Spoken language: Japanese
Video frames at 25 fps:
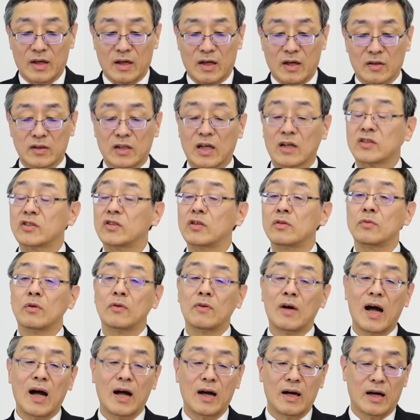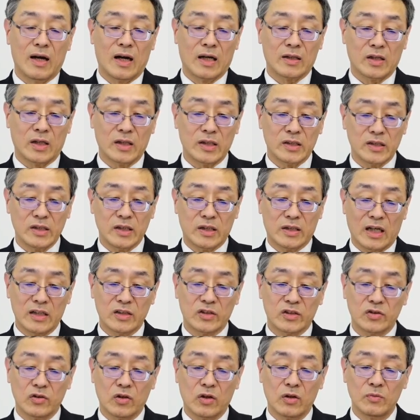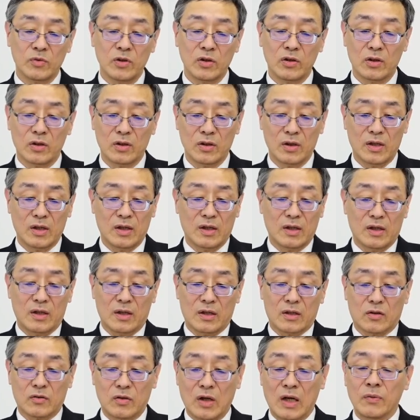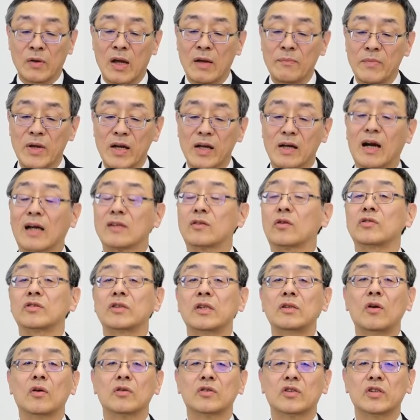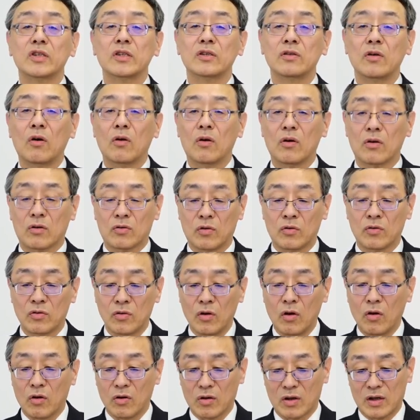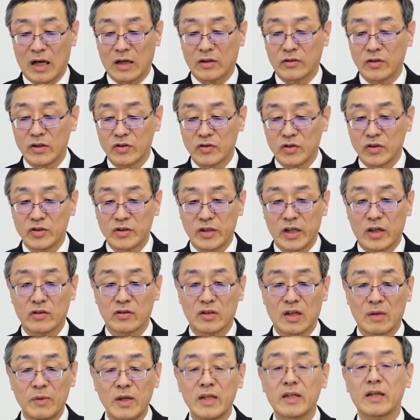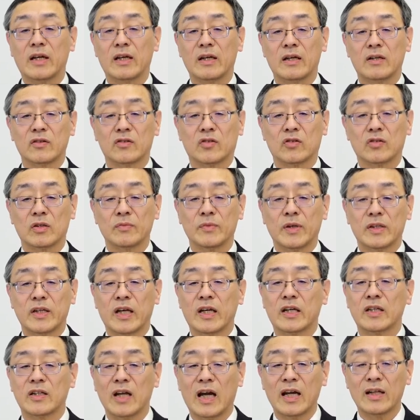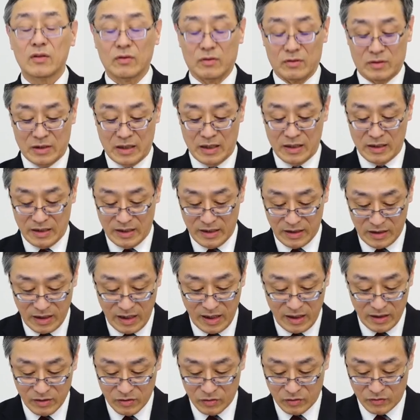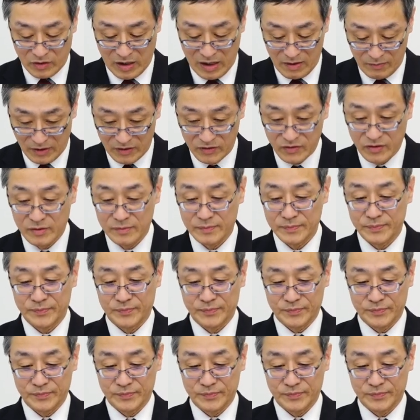私どもは新しい価値を生むグラフェンメーカーとしての地位を今後確立していくために進めていきたいと考えてございます。